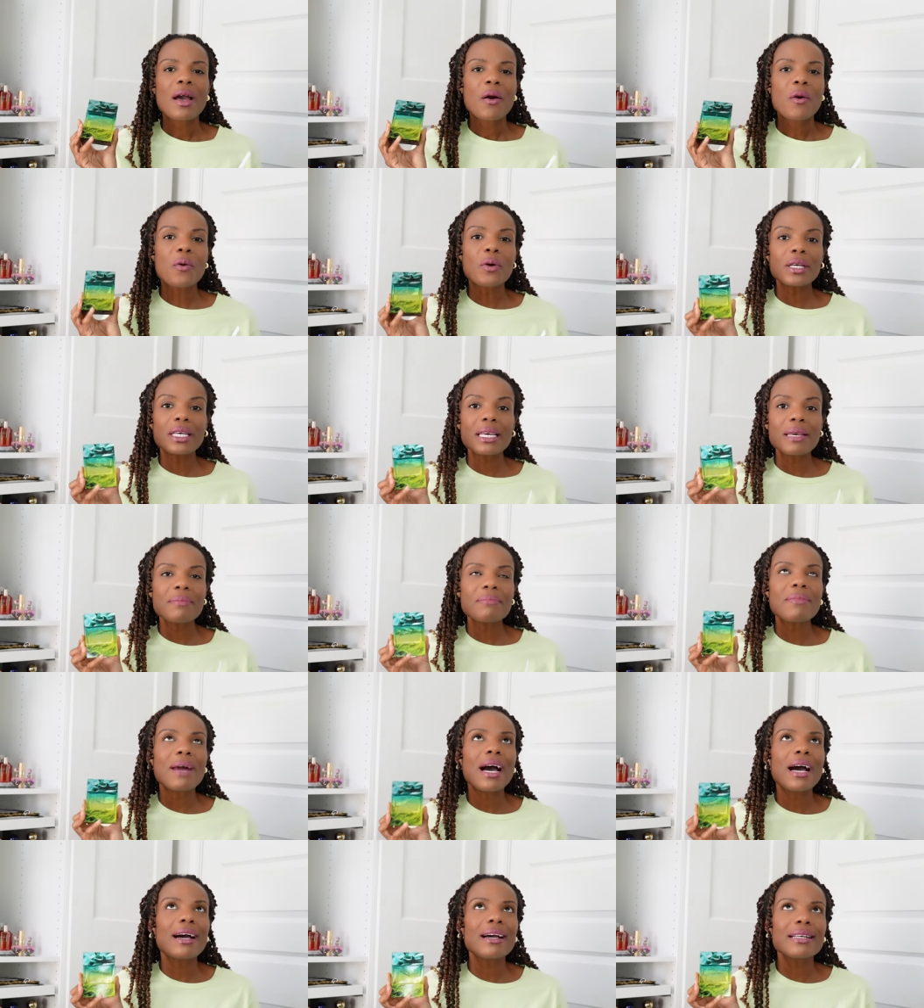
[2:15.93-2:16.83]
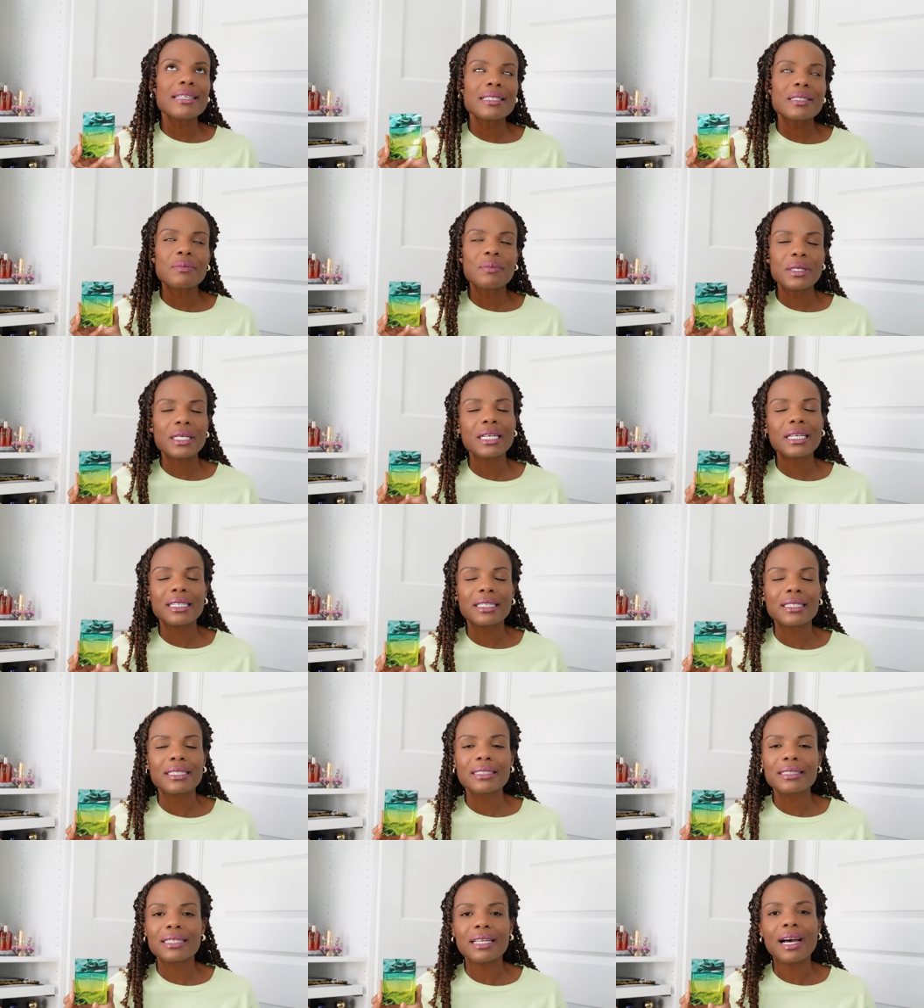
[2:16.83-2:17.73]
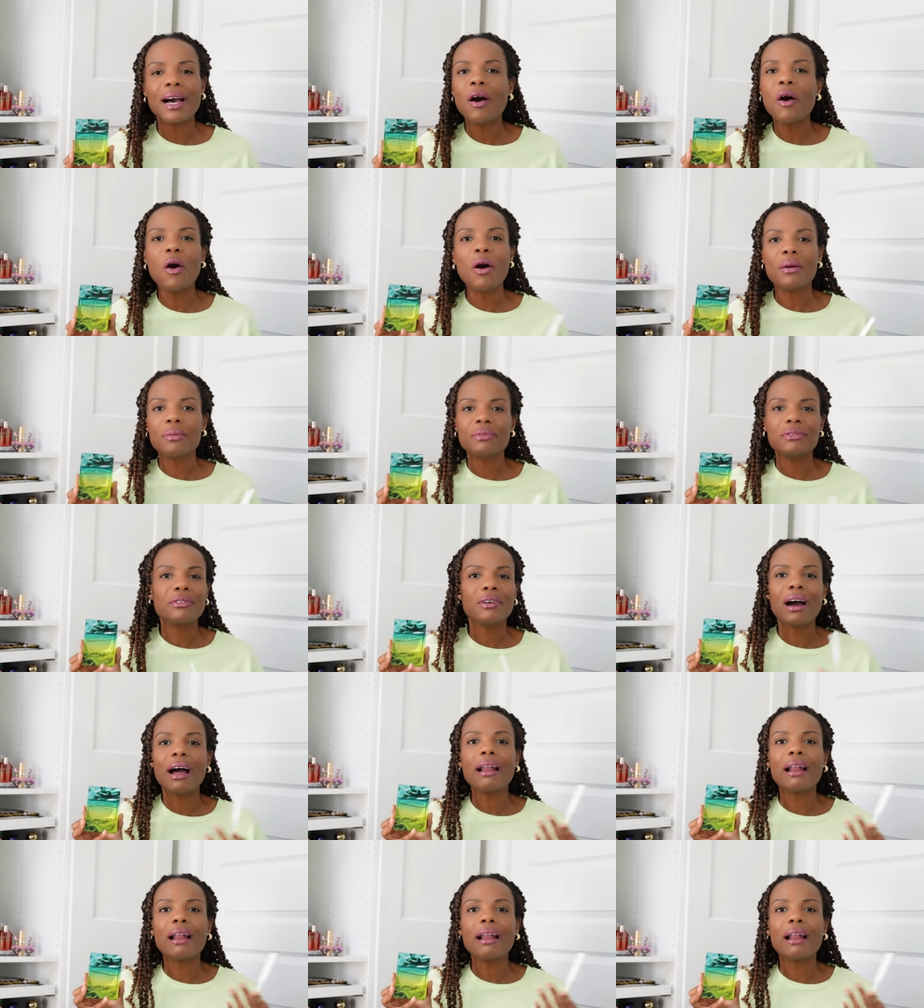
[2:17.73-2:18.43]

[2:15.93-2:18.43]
O que mais me encanta, óbvio,